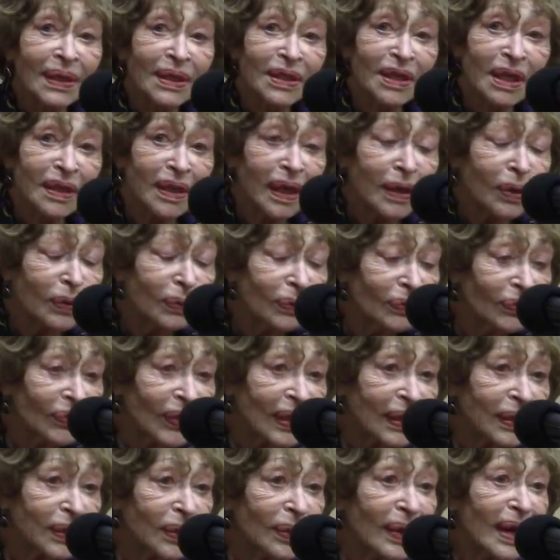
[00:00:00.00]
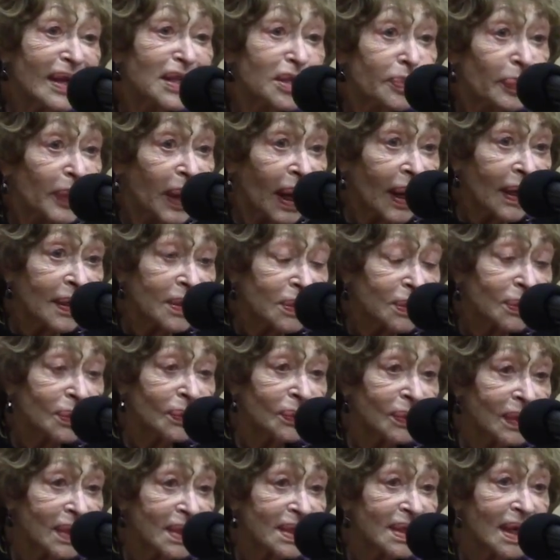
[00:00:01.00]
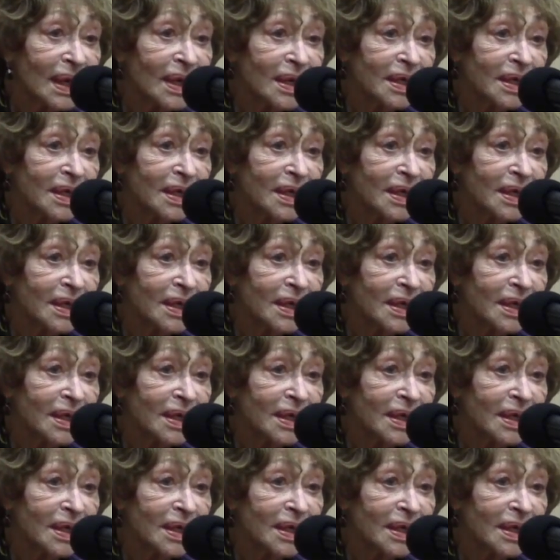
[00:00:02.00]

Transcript: j'ai découvert que l'aspiration des